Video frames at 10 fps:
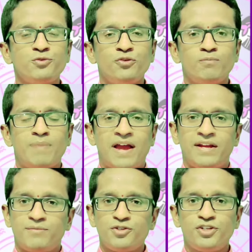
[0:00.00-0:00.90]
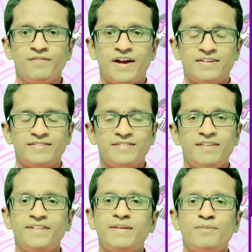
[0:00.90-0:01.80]
విష్ణు రూపాయ నమ శివాయ
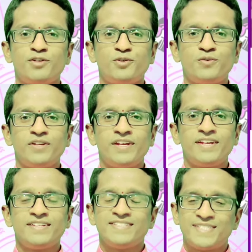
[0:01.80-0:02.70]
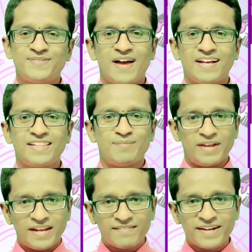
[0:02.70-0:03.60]
శ్రీ విద్య ప్రేక్షకులకి స్వాగతం
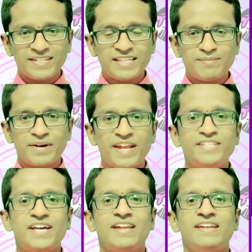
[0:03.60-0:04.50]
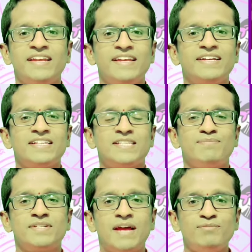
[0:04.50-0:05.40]
ఎవరైతే మన ఈ ఛానల్ని ని ఇంకా
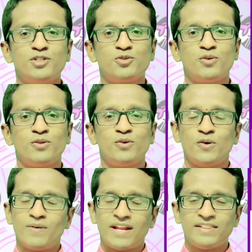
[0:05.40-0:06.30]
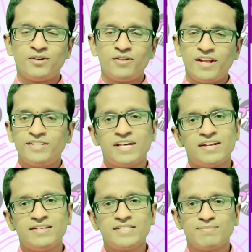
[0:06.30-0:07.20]
సబ్స్క్రైబ్ చేసుకోలేదో వాళ్ళందరూ ఈ
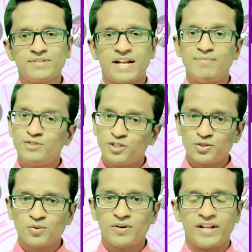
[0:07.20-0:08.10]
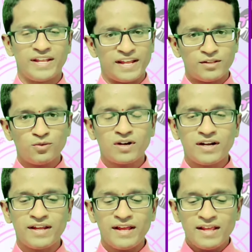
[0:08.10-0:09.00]
ఛానల్ని సబ్స్క్రైబ్ చేసుకోండి
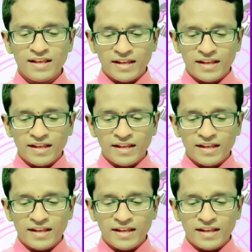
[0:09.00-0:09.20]
ఎందుకంటే